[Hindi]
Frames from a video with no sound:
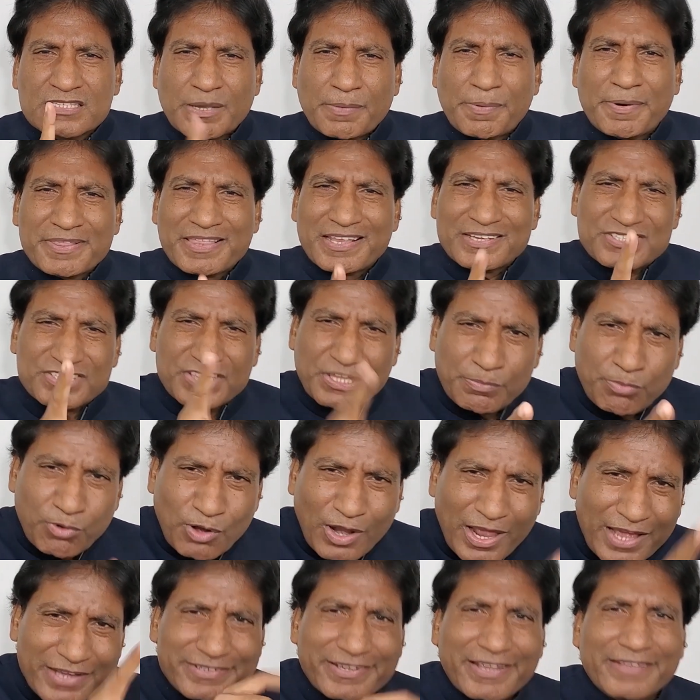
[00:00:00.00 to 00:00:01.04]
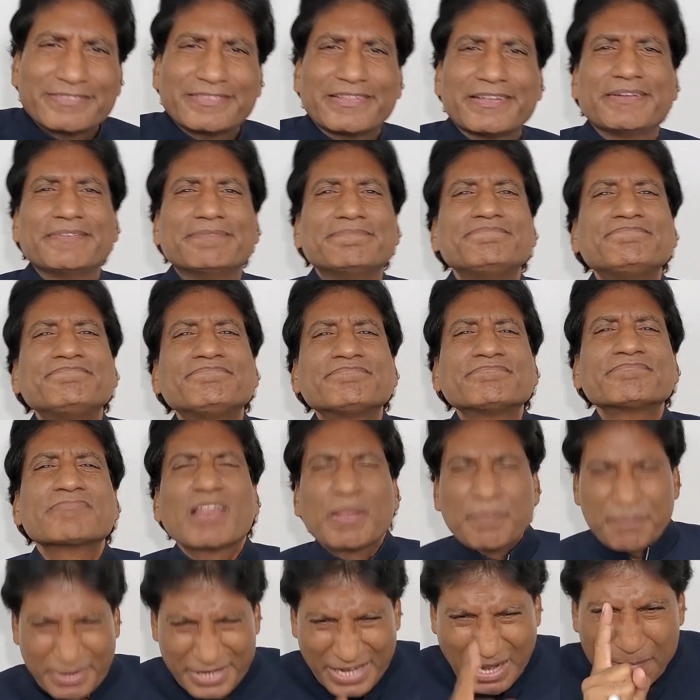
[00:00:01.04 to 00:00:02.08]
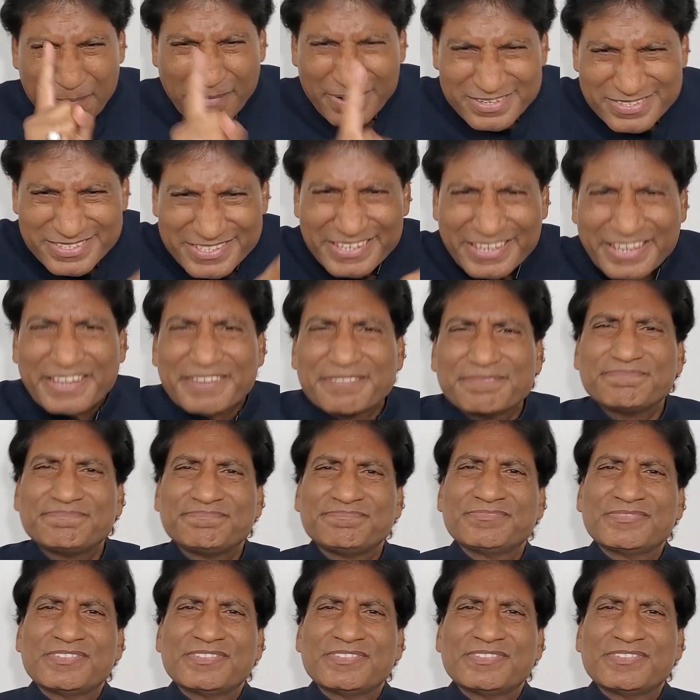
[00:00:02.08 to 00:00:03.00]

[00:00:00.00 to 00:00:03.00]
जबरदस्ती बुलाए जाते हैं बिना मर्जी के